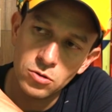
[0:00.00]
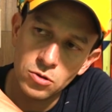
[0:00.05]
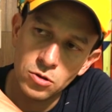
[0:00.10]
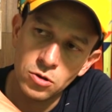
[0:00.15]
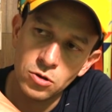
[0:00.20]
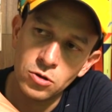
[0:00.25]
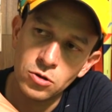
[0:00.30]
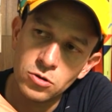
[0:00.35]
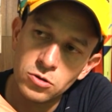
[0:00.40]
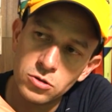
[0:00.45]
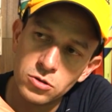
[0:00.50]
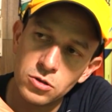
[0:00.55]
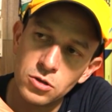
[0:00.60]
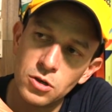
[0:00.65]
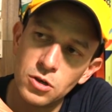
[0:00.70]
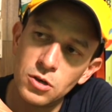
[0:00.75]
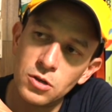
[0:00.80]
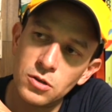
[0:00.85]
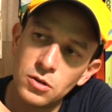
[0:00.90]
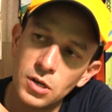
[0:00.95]
1, 2,
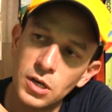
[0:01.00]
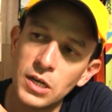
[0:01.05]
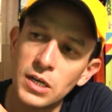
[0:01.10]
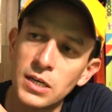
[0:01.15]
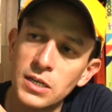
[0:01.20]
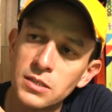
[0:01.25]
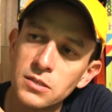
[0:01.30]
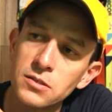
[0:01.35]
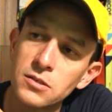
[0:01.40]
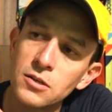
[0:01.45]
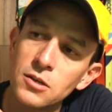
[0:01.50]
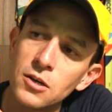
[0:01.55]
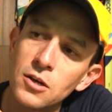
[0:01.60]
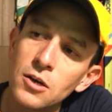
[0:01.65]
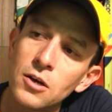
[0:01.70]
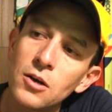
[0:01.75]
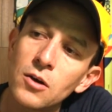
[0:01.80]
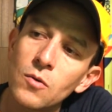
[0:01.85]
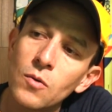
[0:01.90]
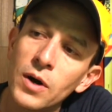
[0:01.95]
3,
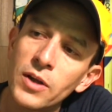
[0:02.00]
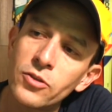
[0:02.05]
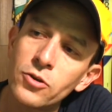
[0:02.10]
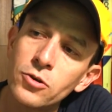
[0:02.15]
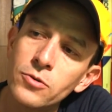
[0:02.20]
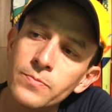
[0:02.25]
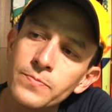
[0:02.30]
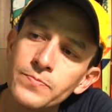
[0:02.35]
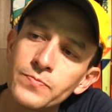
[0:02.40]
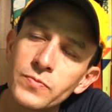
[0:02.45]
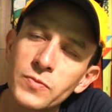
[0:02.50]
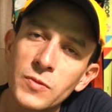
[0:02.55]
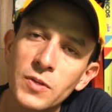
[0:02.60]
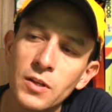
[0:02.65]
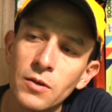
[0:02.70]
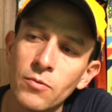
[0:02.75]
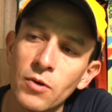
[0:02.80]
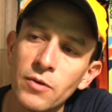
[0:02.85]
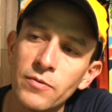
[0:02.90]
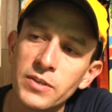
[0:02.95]
4
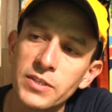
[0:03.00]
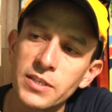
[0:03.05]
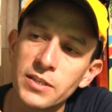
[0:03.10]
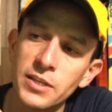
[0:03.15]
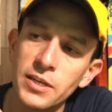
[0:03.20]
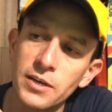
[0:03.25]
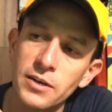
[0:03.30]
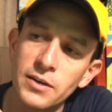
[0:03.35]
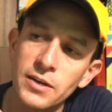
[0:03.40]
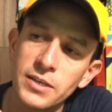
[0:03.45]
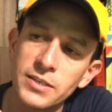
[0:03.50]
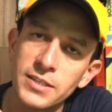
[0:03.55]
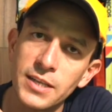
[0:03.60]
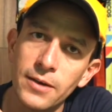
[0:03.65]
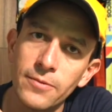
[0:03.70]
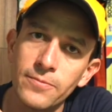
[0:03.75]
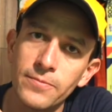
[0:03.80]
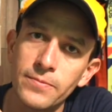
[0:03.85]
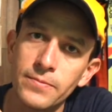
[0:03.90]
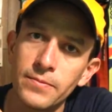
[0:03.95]
y vuelve a encender. Ahí está.